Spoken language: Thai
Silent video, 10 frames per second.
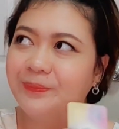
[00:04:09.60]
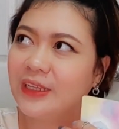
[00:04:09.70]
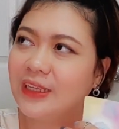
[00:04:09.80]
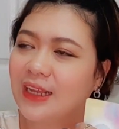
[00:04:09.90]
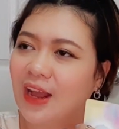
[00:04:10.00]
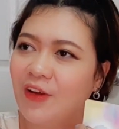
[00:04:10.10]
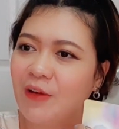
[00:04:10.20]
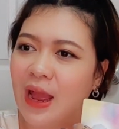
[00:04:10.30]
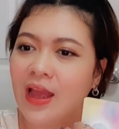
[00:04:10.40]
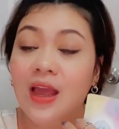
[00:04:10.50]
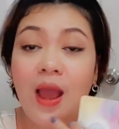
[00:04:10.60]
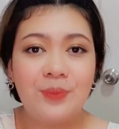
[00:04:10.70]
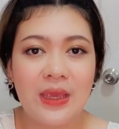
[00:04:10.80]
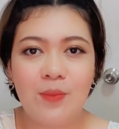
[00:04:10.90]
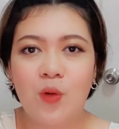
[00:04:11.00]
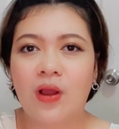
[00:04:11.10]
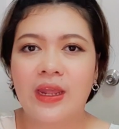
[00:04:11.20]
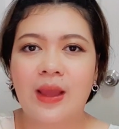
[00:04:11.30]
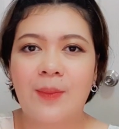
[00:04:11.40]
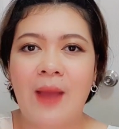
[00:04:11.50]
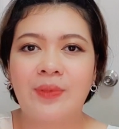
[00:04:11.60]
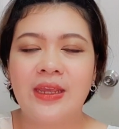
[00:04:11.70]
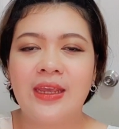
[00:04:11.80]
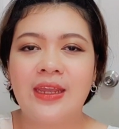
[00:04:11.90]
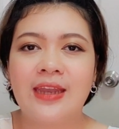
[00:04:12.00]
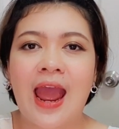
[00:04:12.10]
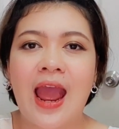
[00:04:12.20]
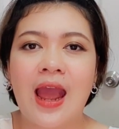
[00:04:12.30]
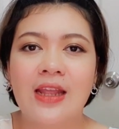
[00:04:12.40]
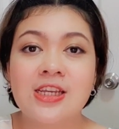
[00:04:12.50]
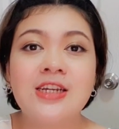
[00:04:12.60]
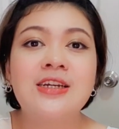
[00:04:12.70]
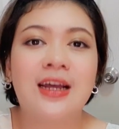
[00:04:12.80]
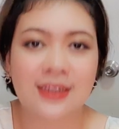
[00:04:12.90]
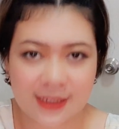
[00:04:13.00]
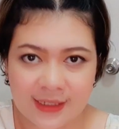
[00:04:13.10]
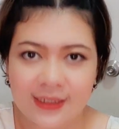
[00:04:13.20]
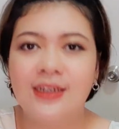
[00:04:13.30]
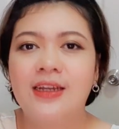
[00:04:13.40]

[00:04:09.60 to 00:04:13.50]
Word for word: เขาเรียกว่ามีบุคลิกภาพที่น่าเชื่อถือ